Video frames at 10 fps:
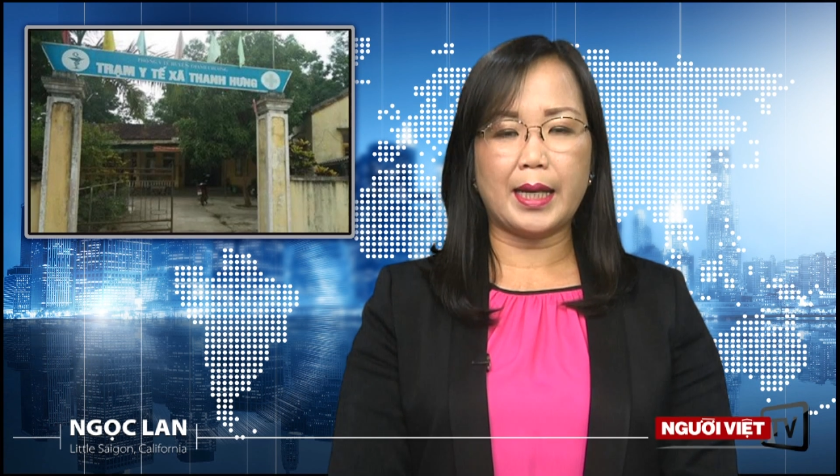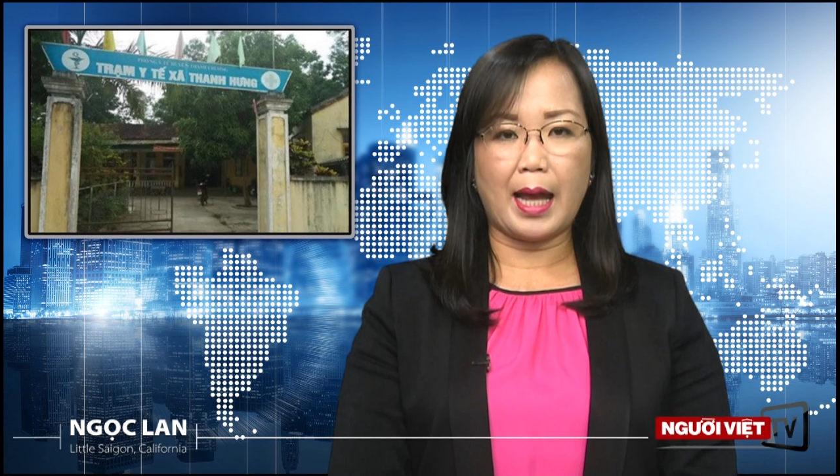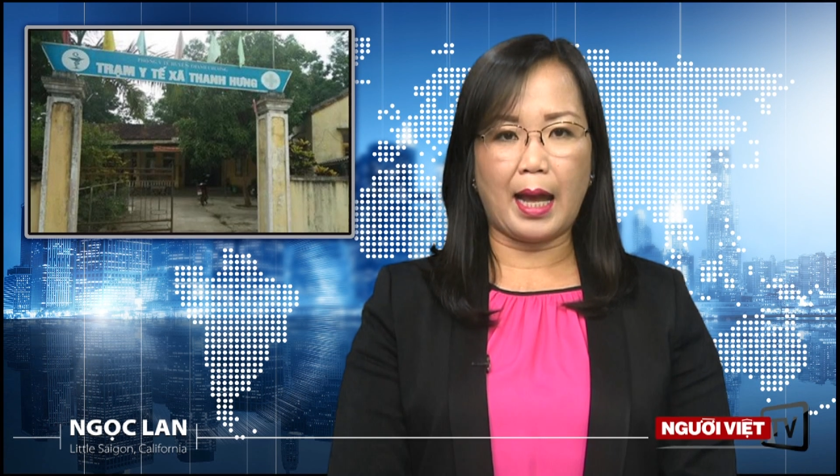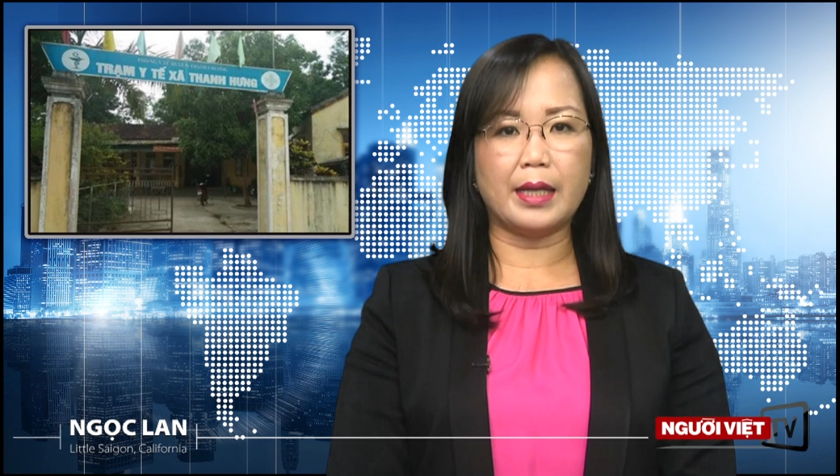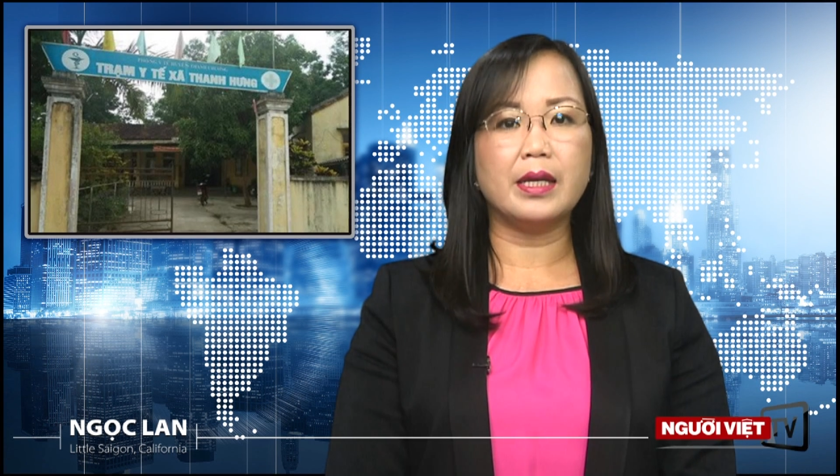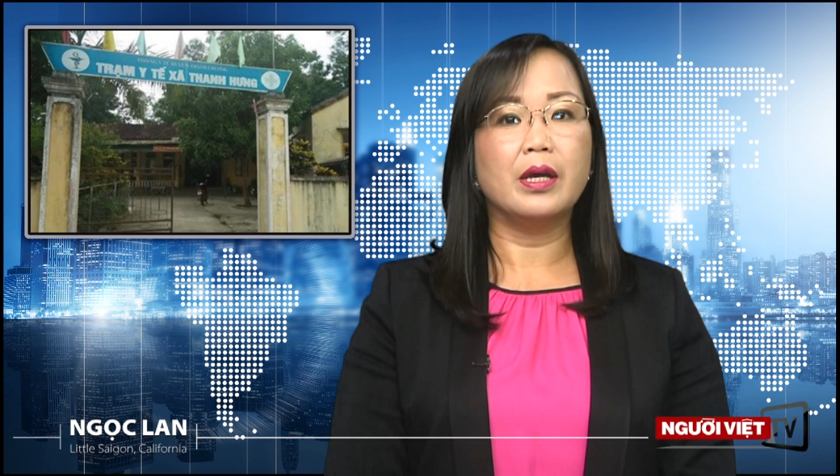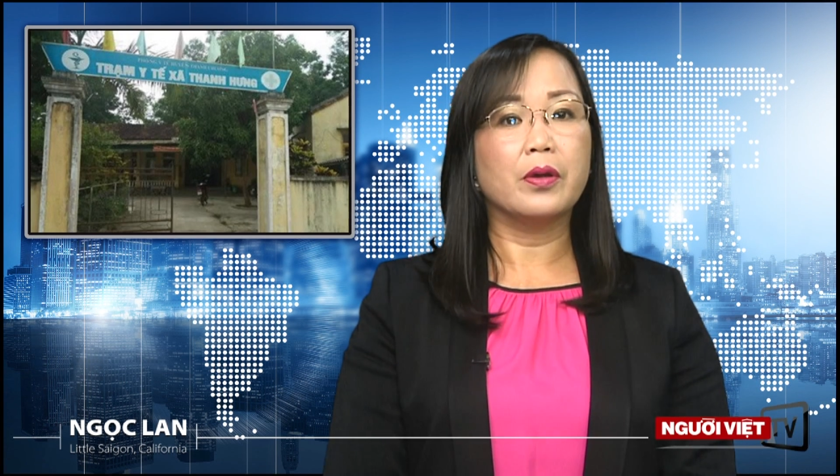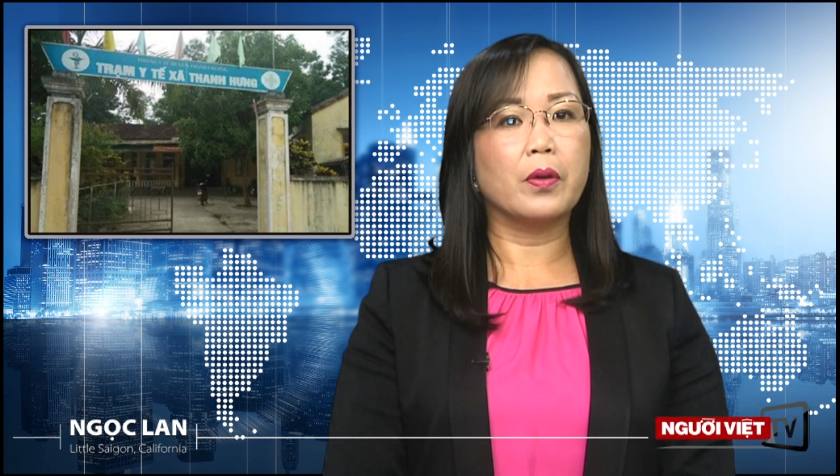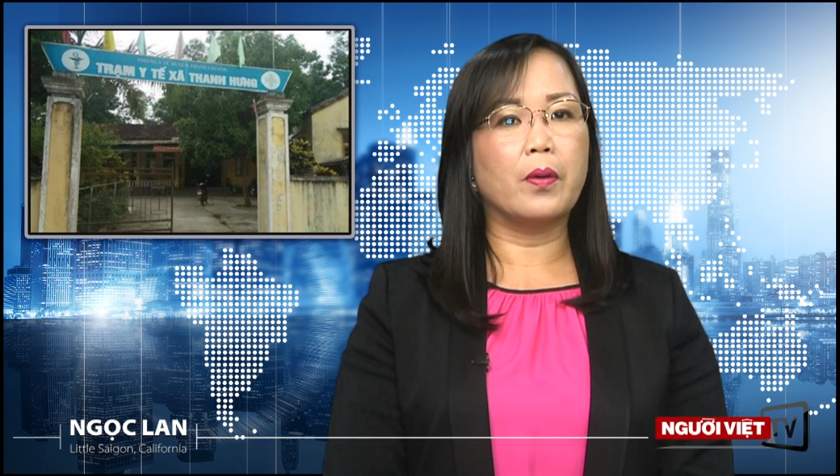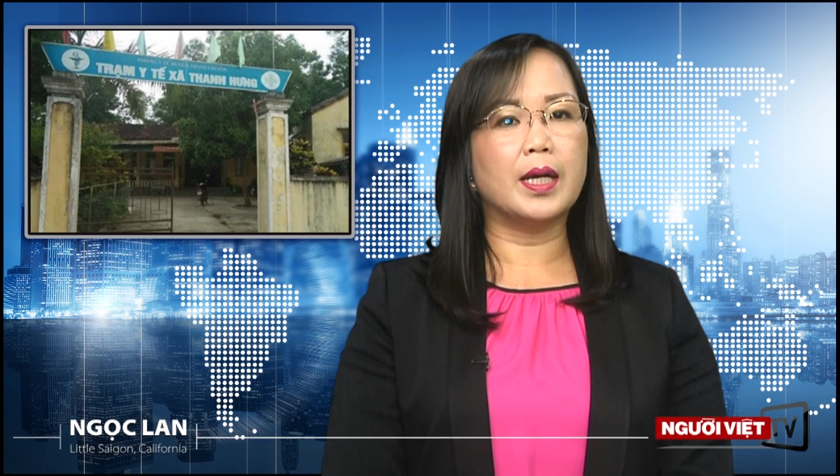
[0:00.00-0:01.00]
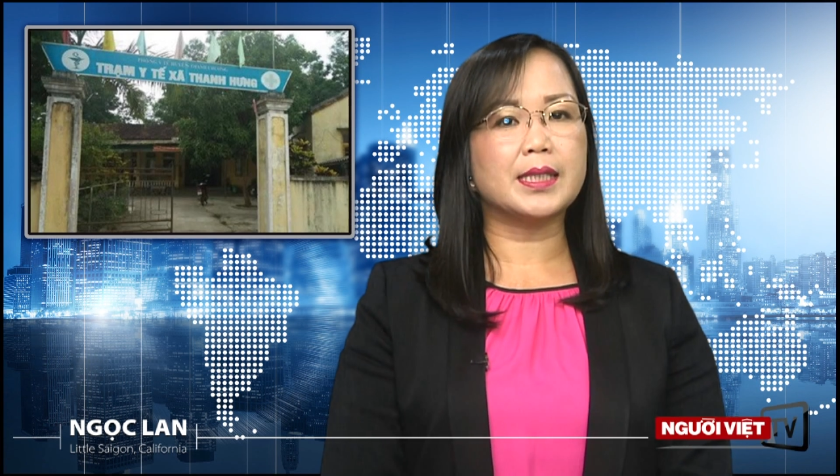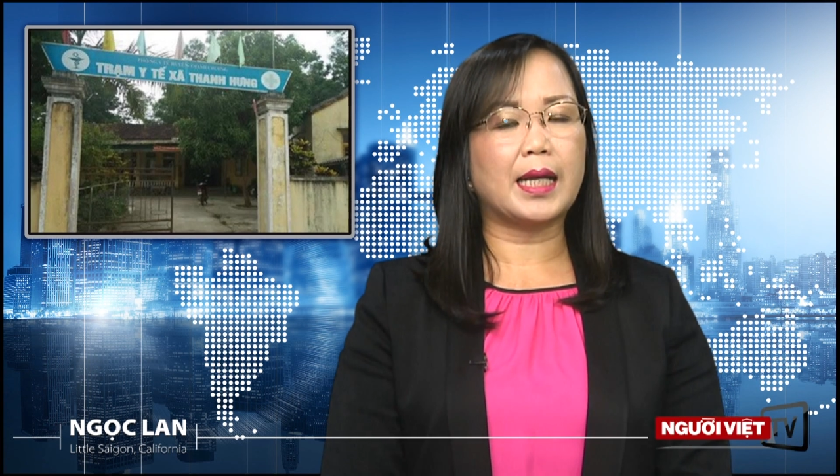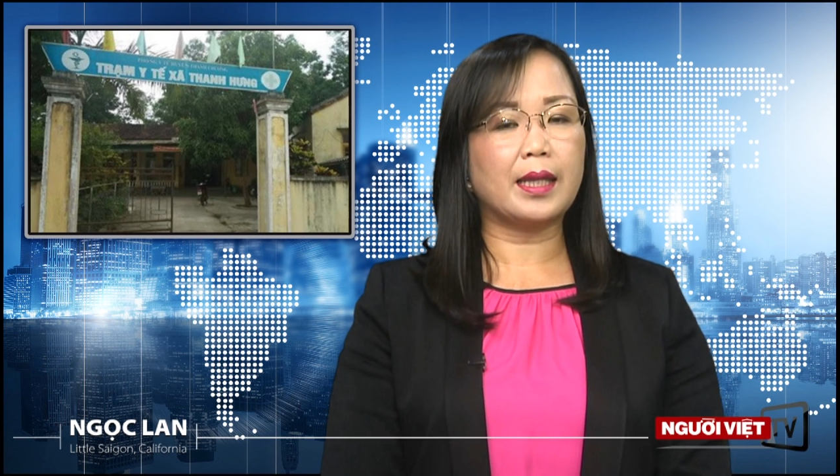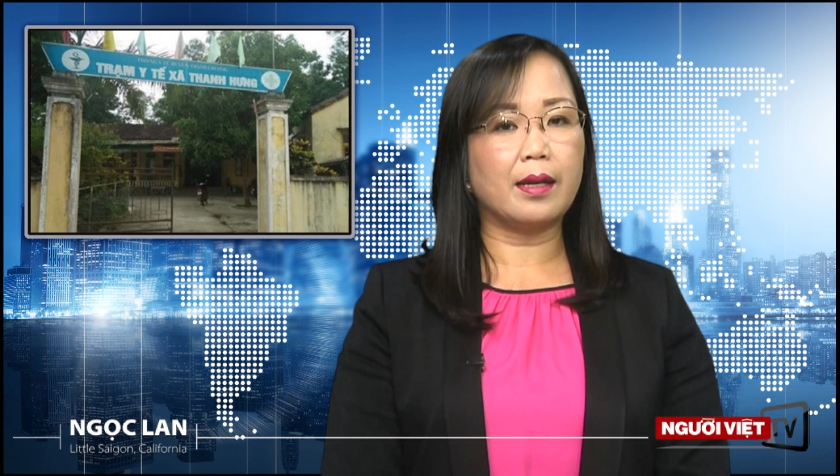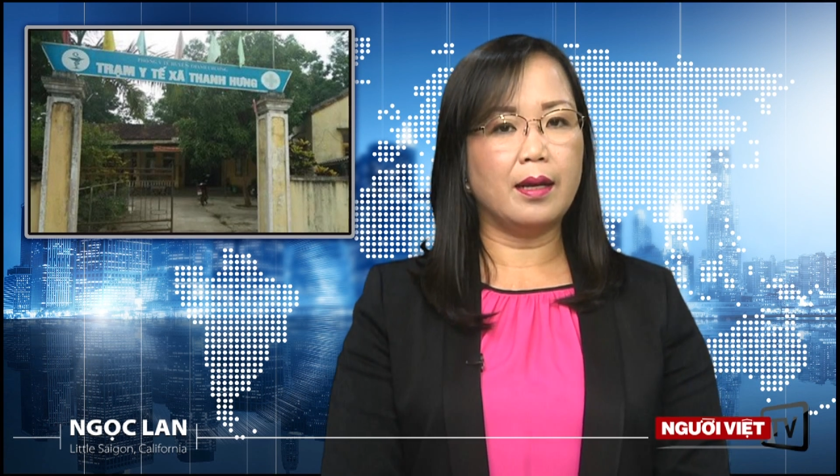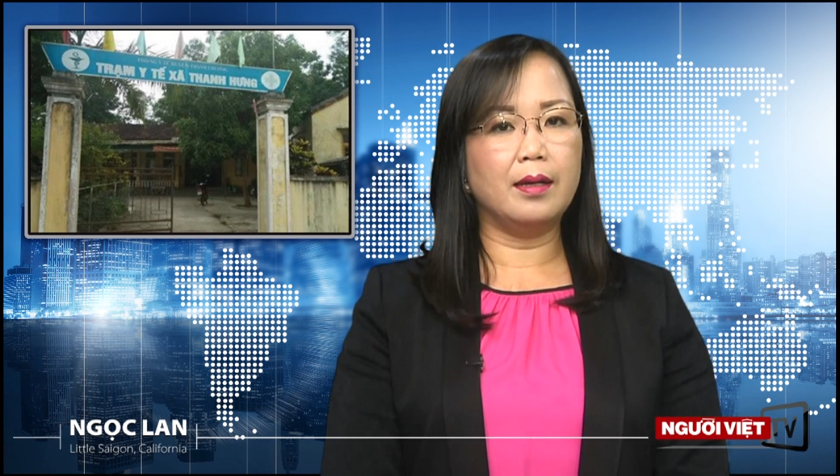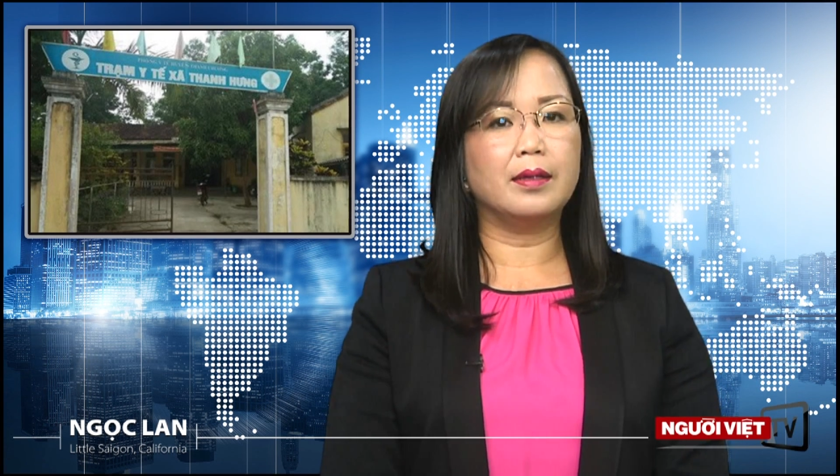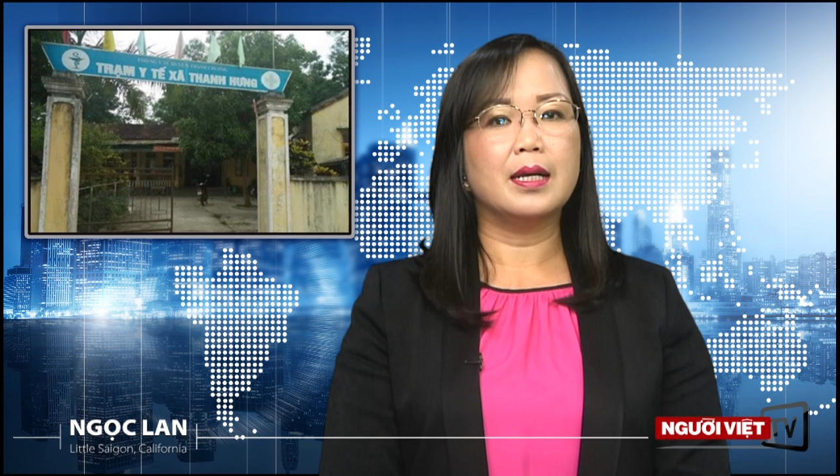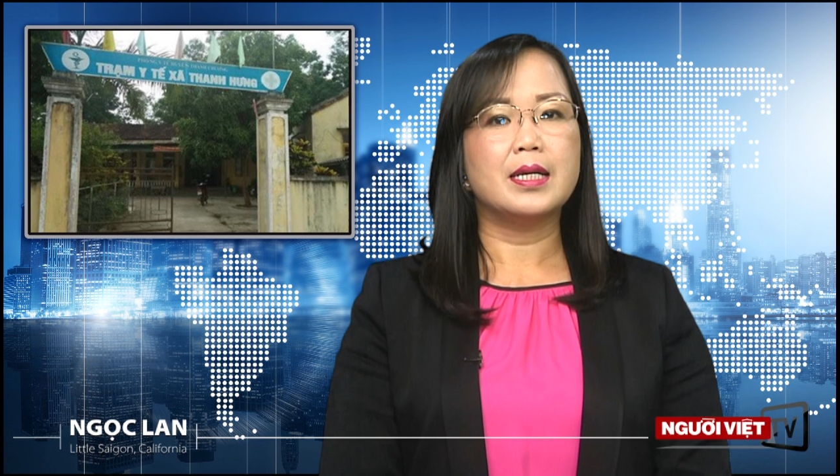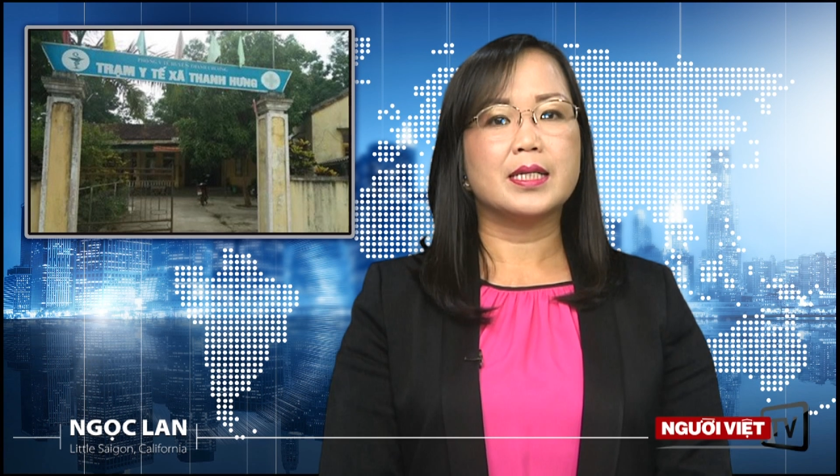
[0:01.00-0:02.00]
Thanh Hải, ngụ ở xã Thanh Hưng,